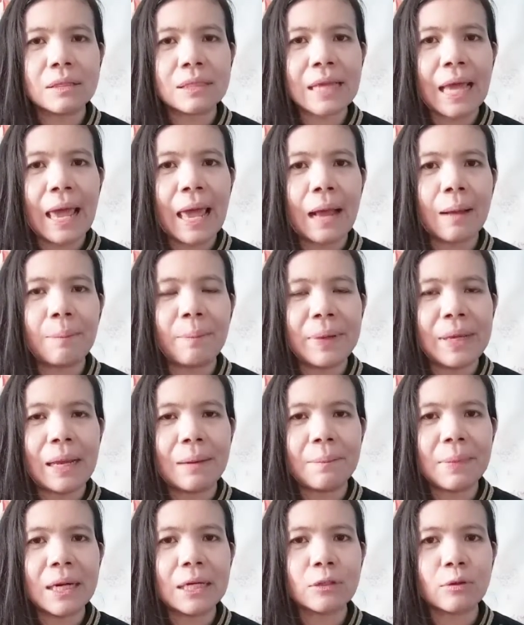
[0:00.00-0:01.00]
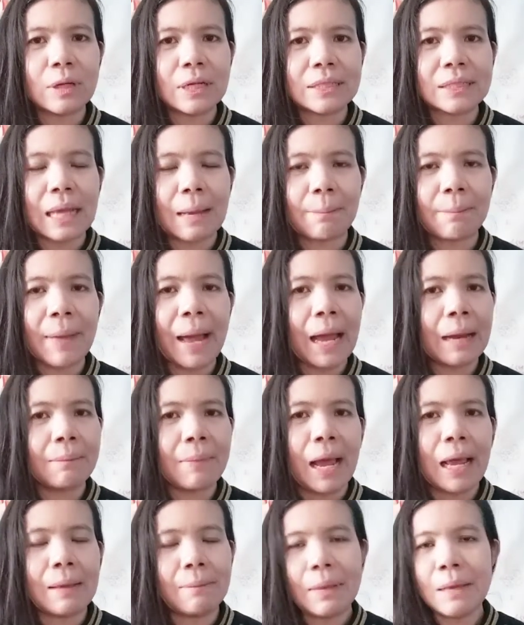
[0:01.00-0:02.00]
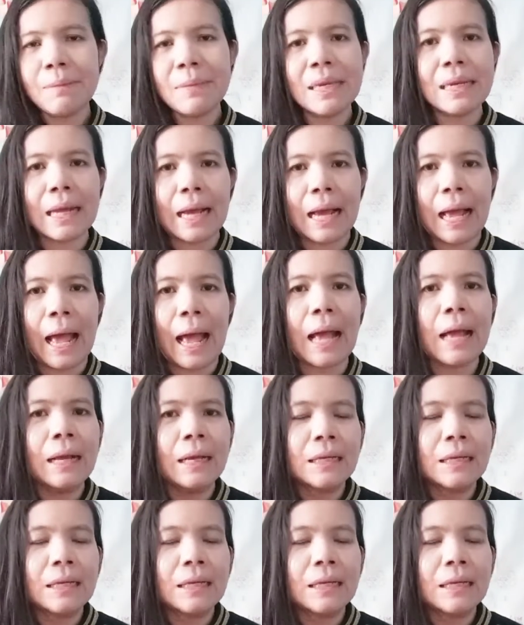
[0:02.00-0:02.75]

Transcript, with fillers: แจ้งเปลี่ยนเบอร์โทรศัพท์บ้านใหม่ไม่มีนะคะ